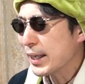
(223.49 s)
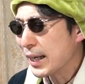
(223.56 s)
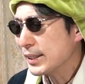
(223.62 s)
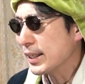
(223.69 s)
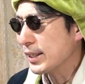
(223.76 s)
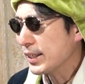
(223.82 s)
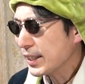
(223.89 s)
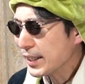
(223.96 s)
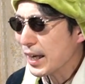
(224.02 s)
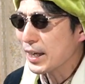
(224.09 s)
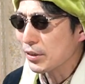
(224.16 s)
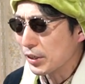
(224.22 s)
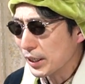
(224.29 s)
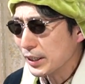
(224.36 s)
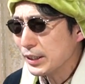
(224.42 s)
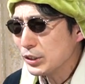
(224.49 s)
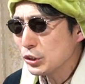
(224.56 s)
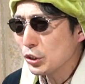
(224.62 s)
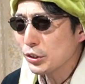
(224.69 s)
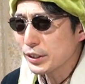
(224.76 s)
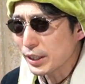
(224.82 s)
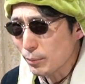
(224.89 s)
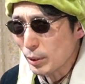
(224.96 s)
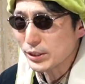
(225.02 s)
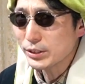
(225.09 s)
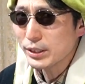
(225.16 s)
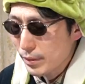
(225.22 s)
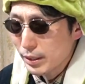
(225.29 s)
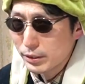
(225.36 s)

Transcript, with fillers: ガチャ引きたいよね一応引きます